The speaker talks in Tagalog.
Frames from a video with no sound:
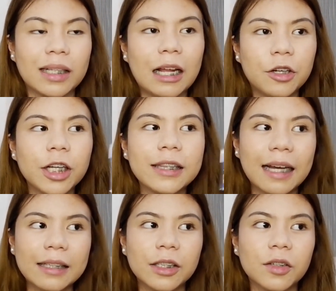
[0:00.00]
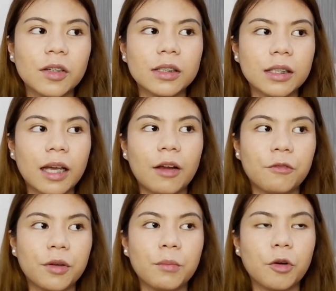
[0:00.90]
Lalo na yung daddy ko kasi every